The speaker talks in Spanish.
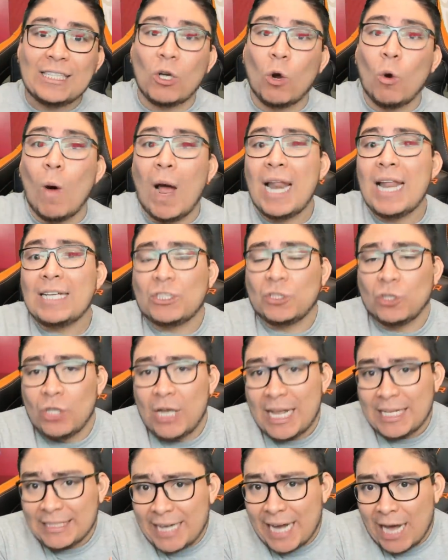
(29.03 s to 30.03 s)
cuáles son
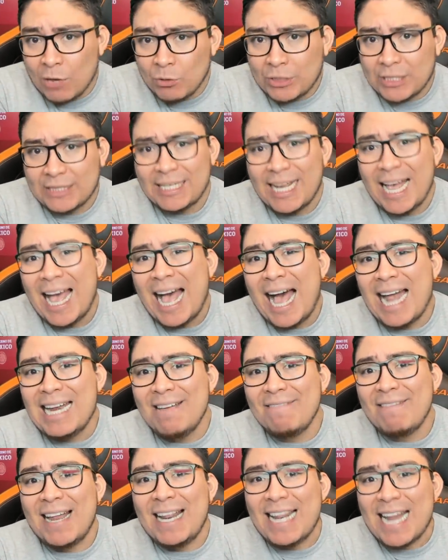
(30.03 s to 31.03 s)
las causas a
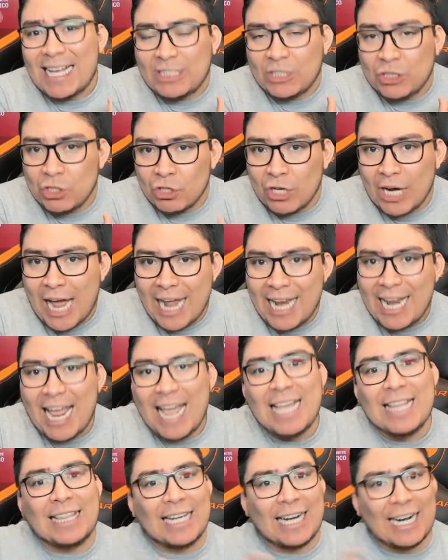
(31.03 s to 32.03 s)
nivel nacional e
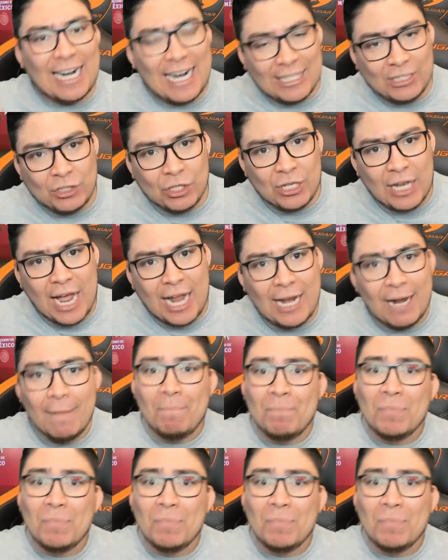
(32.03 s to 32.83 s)
internacional.